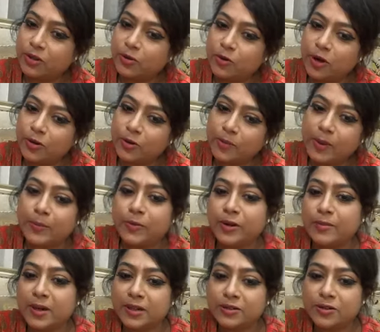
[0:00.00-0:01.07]
করে দোয়া করবে
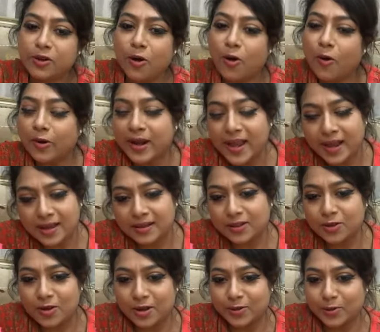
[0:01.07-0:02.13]
পূর্ণিমার জন্য অনেক
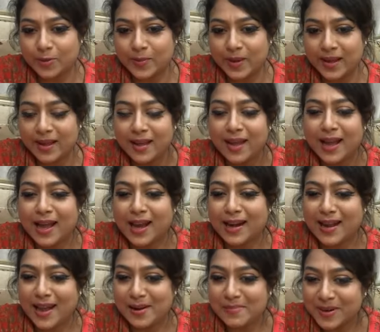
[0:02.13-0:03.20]
দোয়া করবে
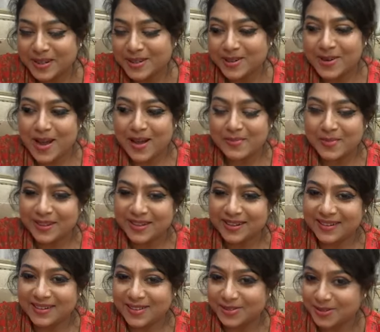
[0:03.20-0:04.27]
আর আমরা যেন
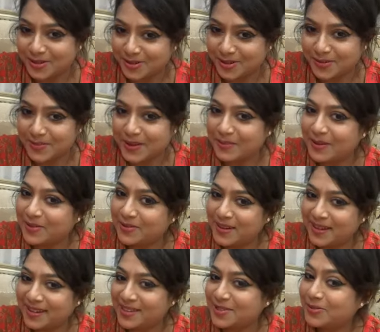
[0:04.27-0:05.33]
আমাদের ছোট ছোট
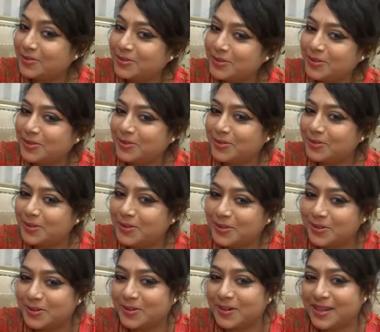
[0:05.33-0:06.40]
বেবিগুলাকে সুন্দর
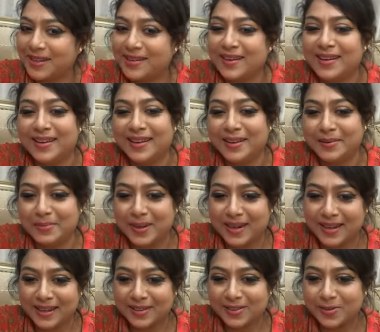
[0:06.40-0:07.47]
সুন্দর করে
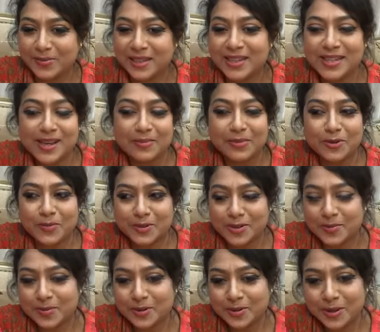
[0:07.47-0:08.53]
মানে তোমাদের সামনে
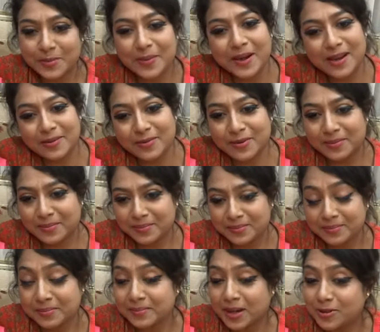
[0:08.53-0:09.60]
উপস্থাপন করতে পারি এবং
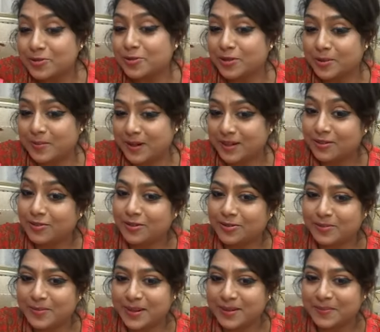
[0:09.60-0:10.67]
মানুষ করতে পারি দোয়া
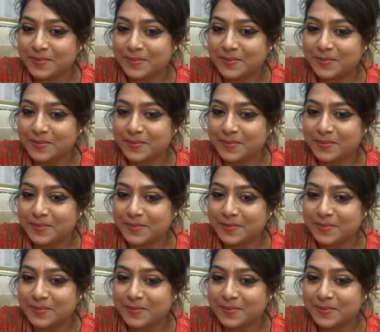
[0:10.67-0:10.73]
করবো